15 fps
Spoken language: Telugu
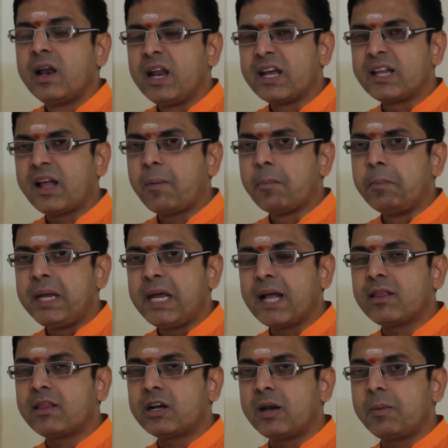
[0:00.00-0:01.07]
లేదా మీ
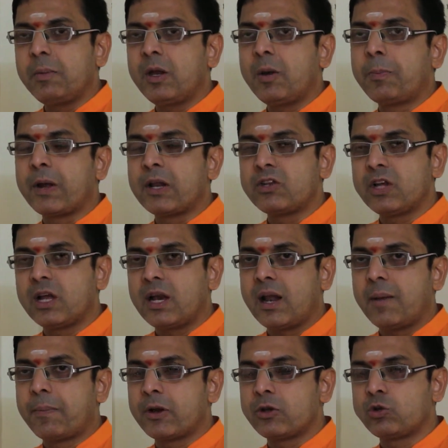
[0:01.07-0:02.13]
అంతటా మీరు
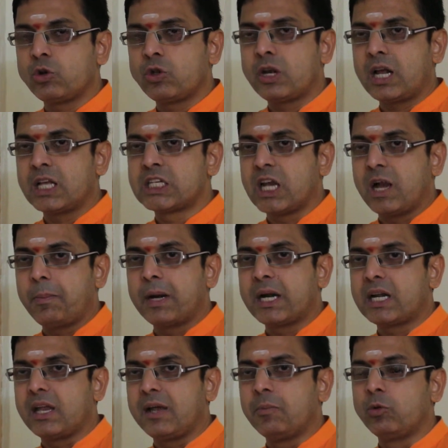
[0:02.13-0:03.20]
పరిశీలన పరిశోధన
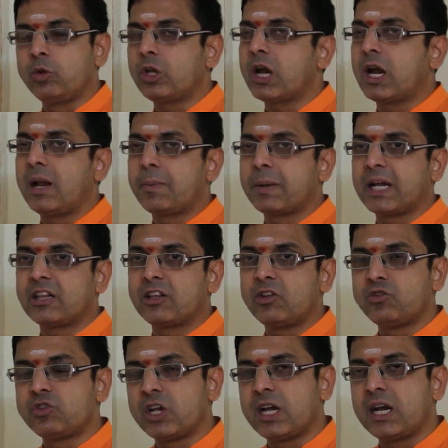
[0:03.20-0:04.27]
చేపట్టి ముందుకెళ్ళే
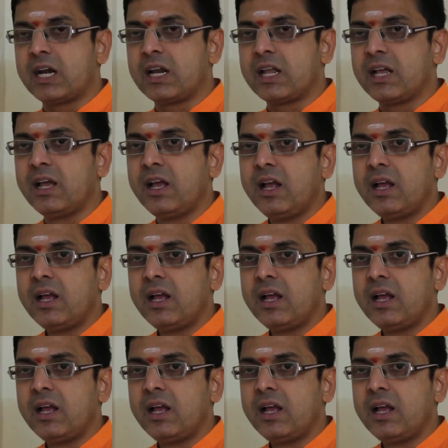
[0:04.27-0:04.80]
ప్రయత్నం చేయండి